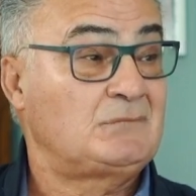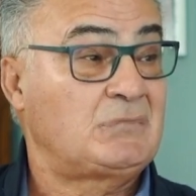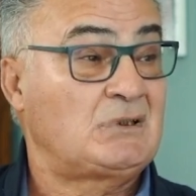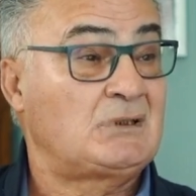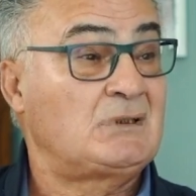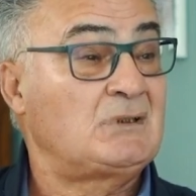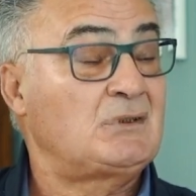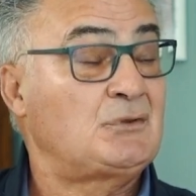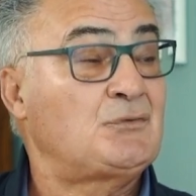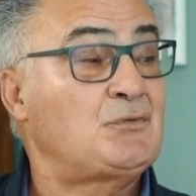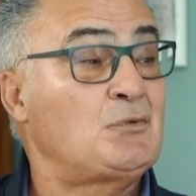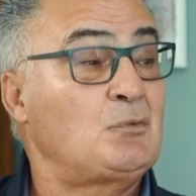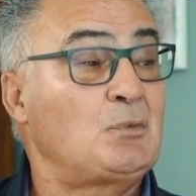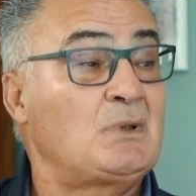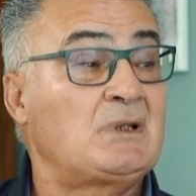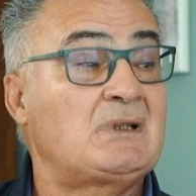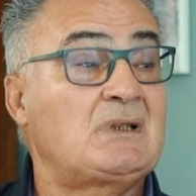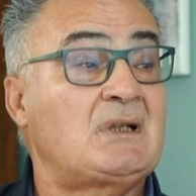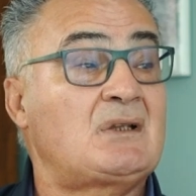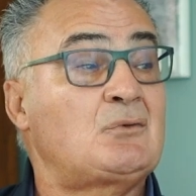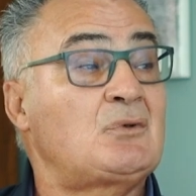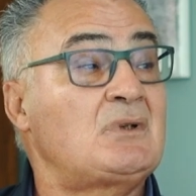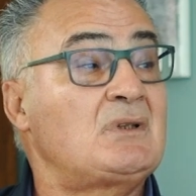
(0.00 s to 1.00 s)
Portanto, eu fui
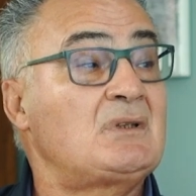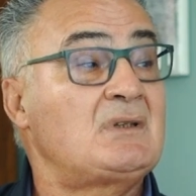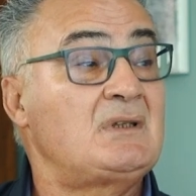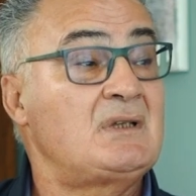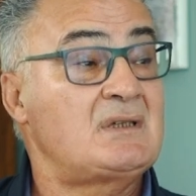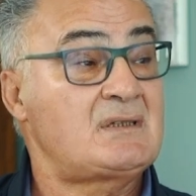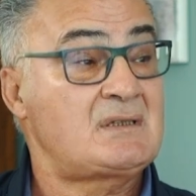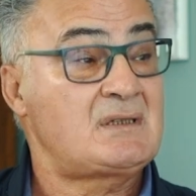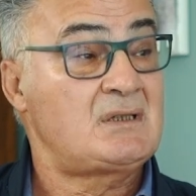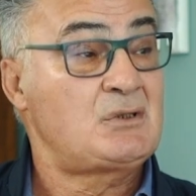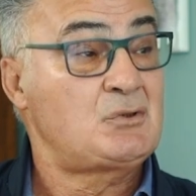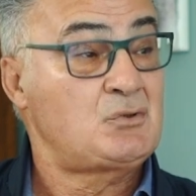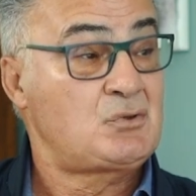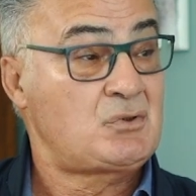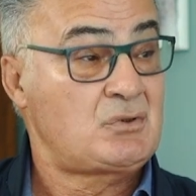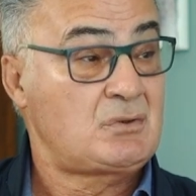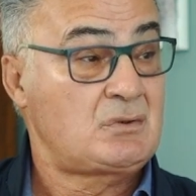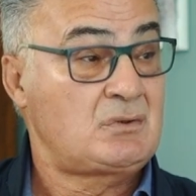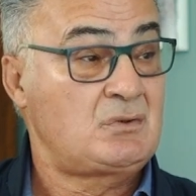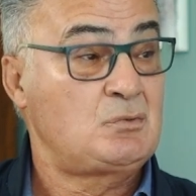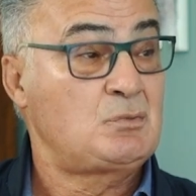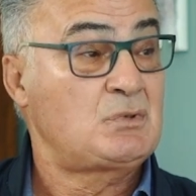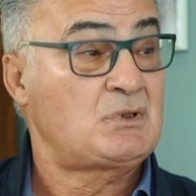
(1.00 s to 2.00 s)
militar durante 10
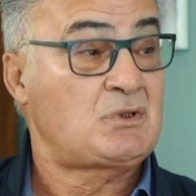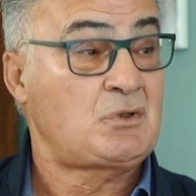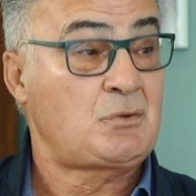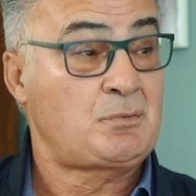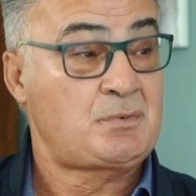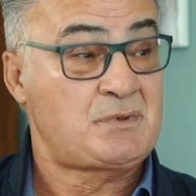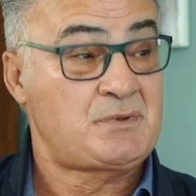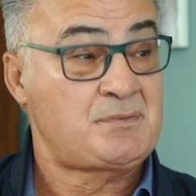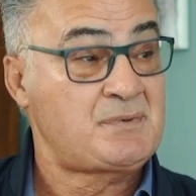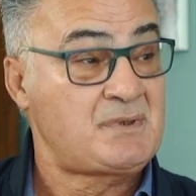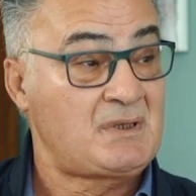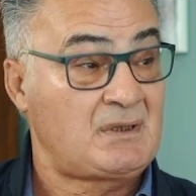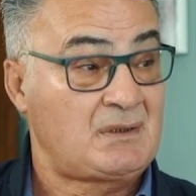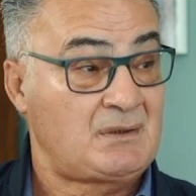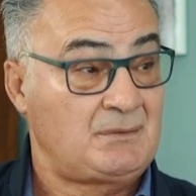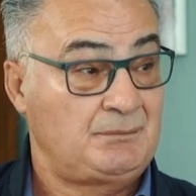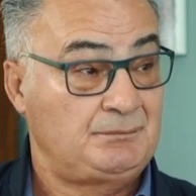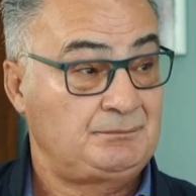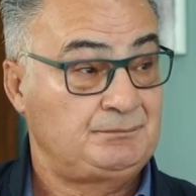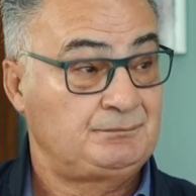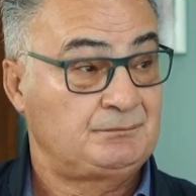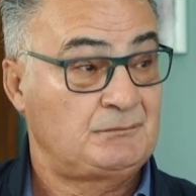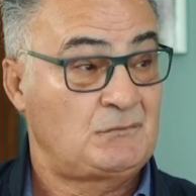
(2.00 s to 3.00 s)
anos, numa tropa especial,
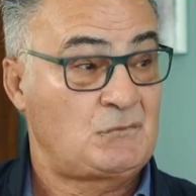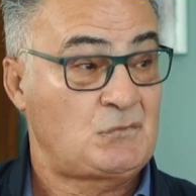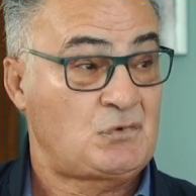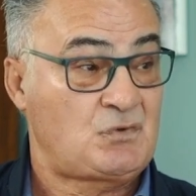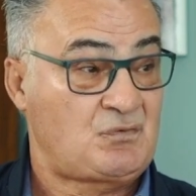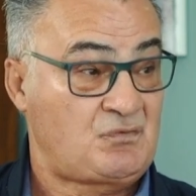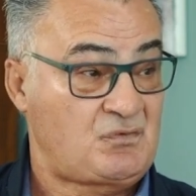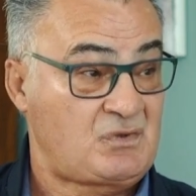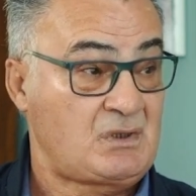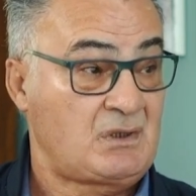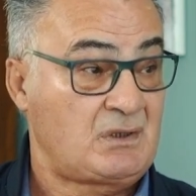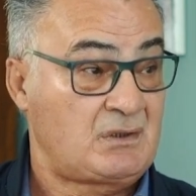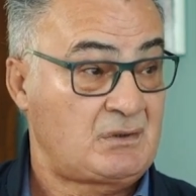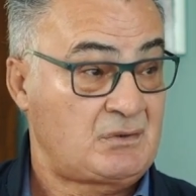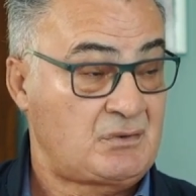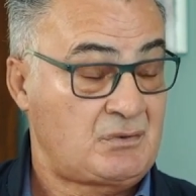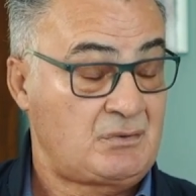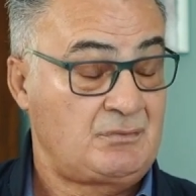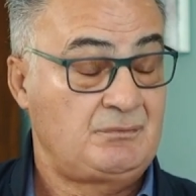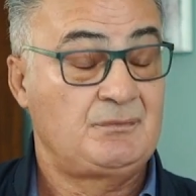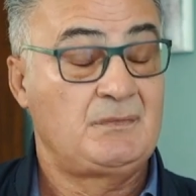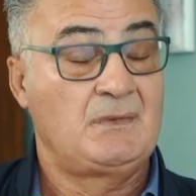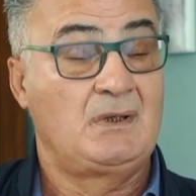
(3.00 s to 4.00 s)
nos
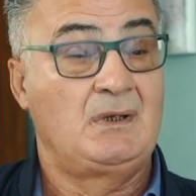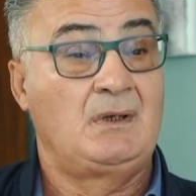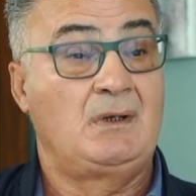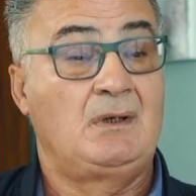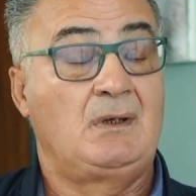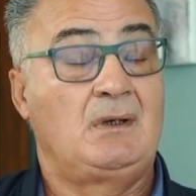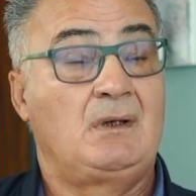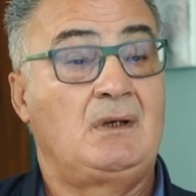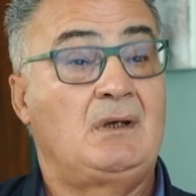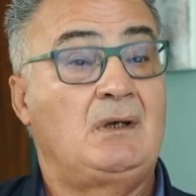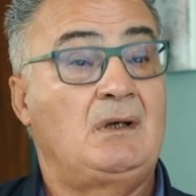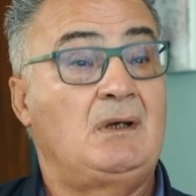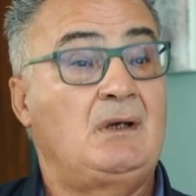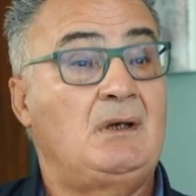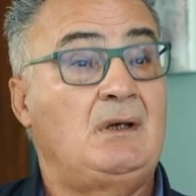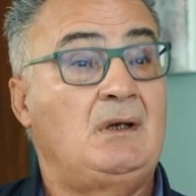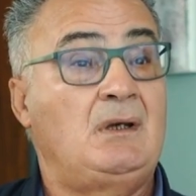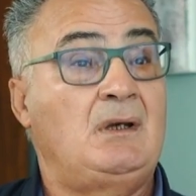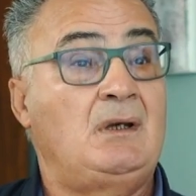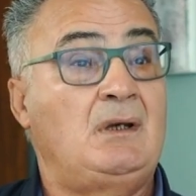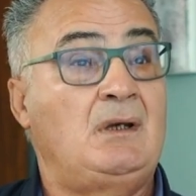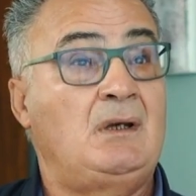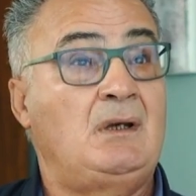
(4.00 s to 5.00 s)
fuzileiros.
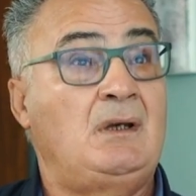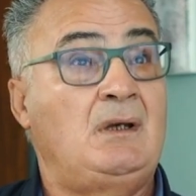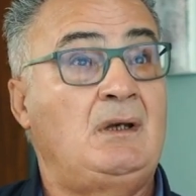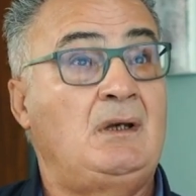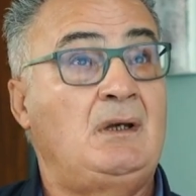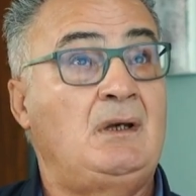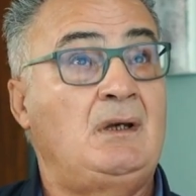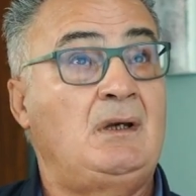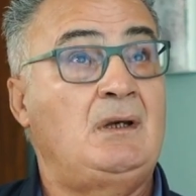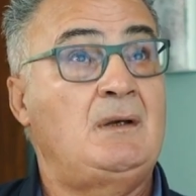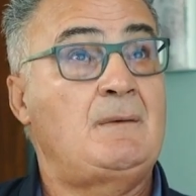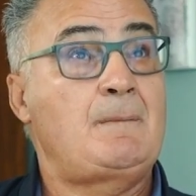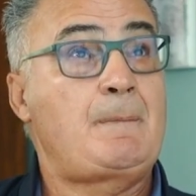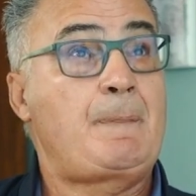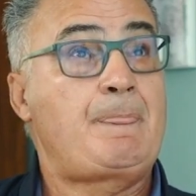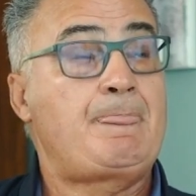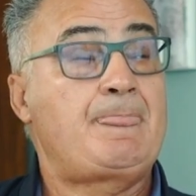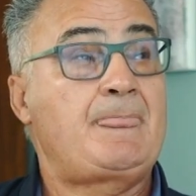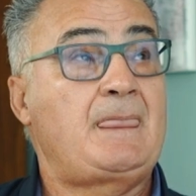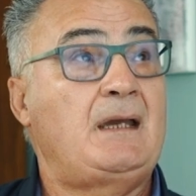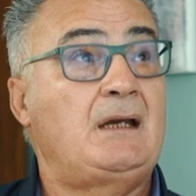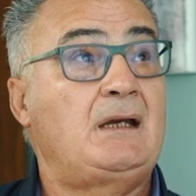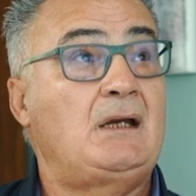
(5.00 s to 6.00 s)
Uh,
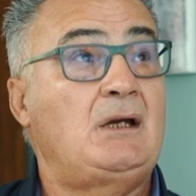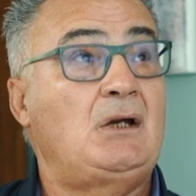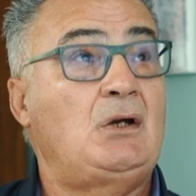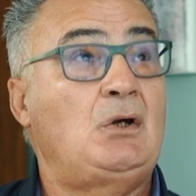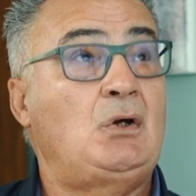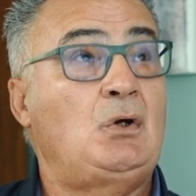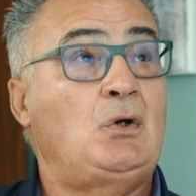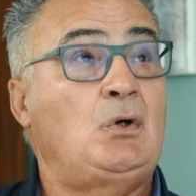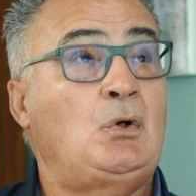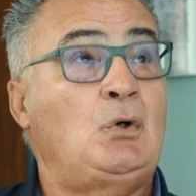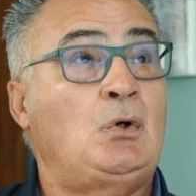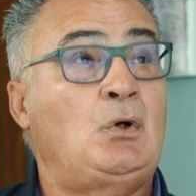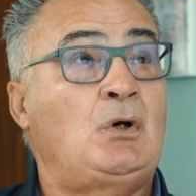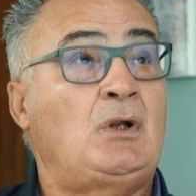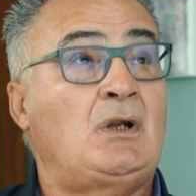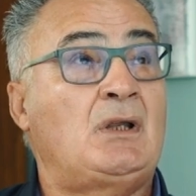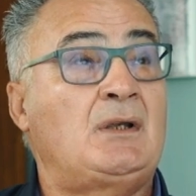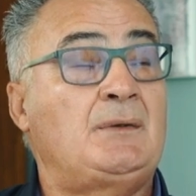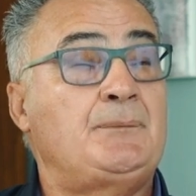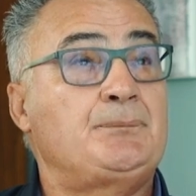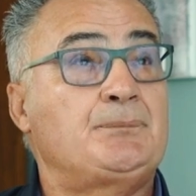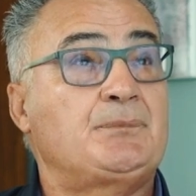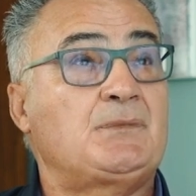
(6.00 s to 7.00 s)

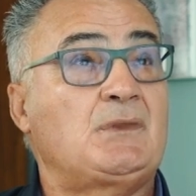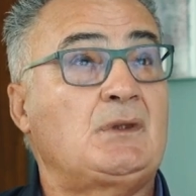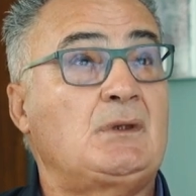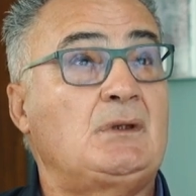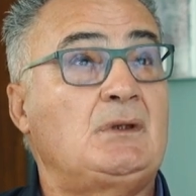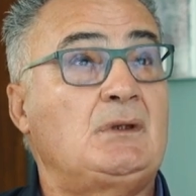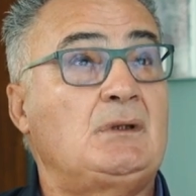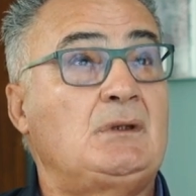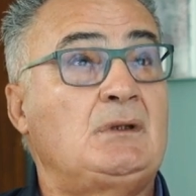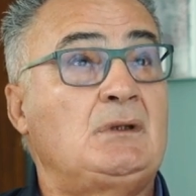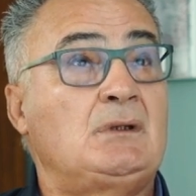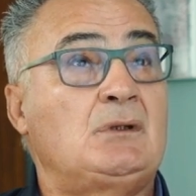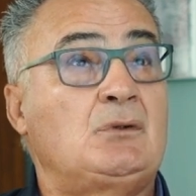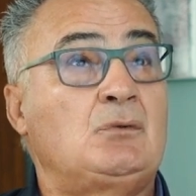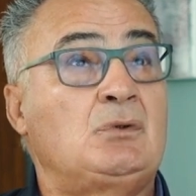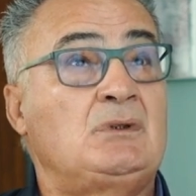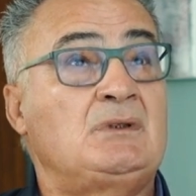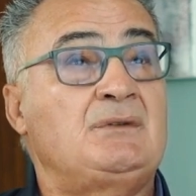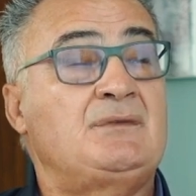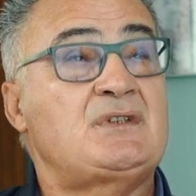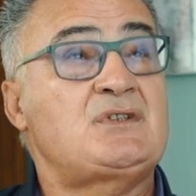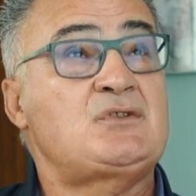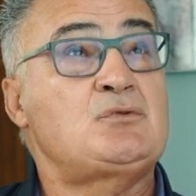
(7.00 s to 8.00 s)
ora,
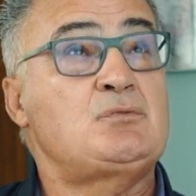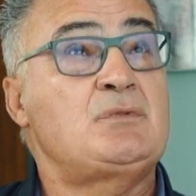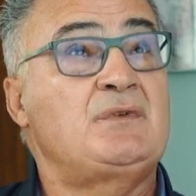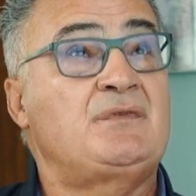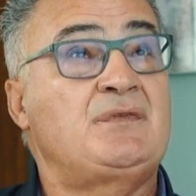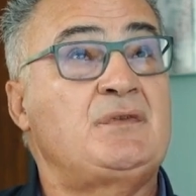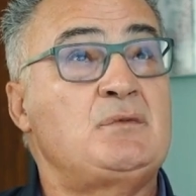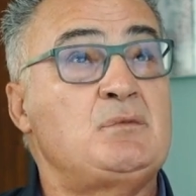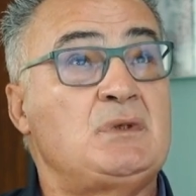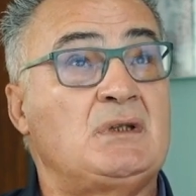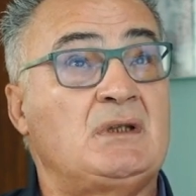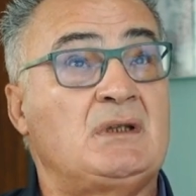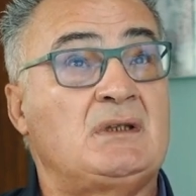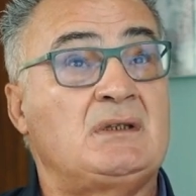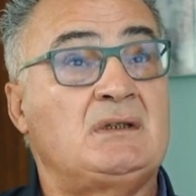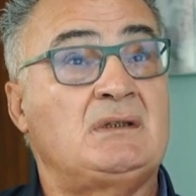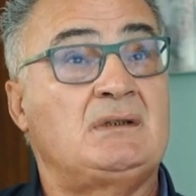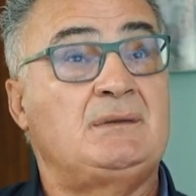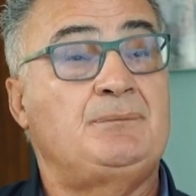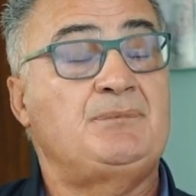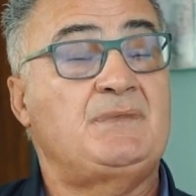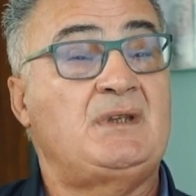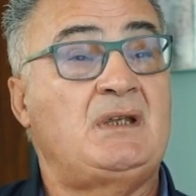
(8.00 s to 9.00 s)
quando vejo de uma
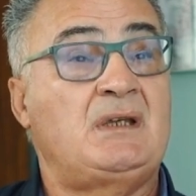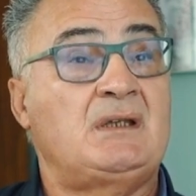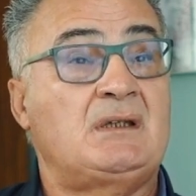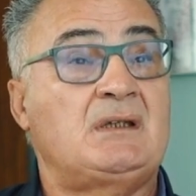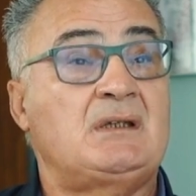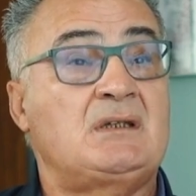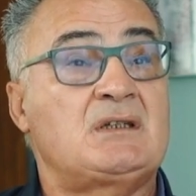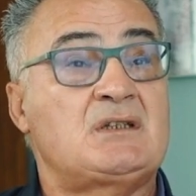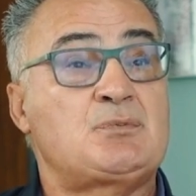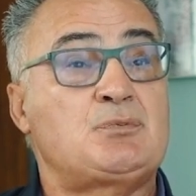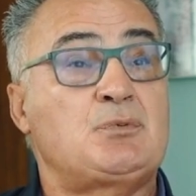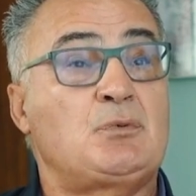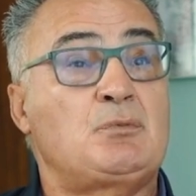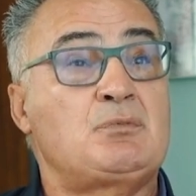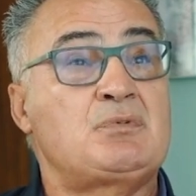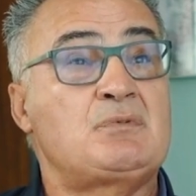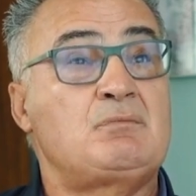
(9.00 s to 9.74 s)
família em que as